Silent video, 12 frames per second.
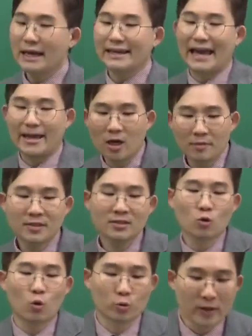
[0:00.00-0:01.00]

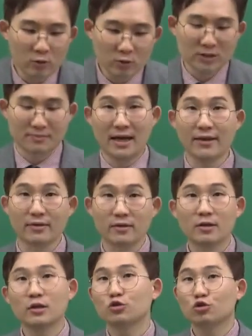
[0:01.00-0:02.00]
개념은 그대로지만
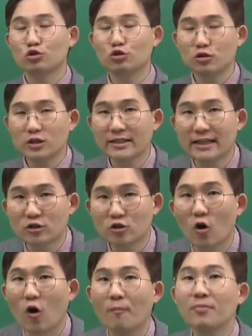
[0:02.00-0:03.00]
출제될 수
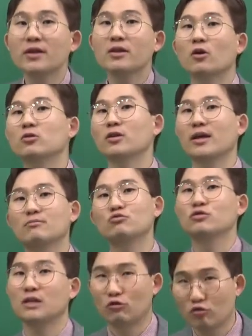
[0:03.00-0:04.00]
없는 형태의
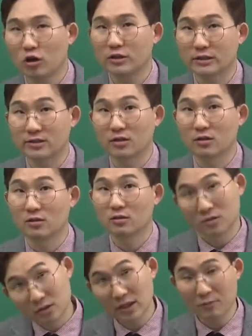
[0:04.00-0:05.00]
문제 유형이 있어.
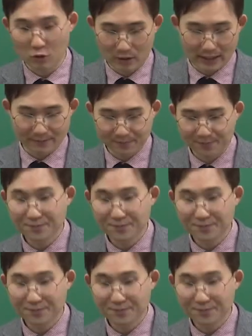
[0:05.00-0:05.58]
그게 뭘까?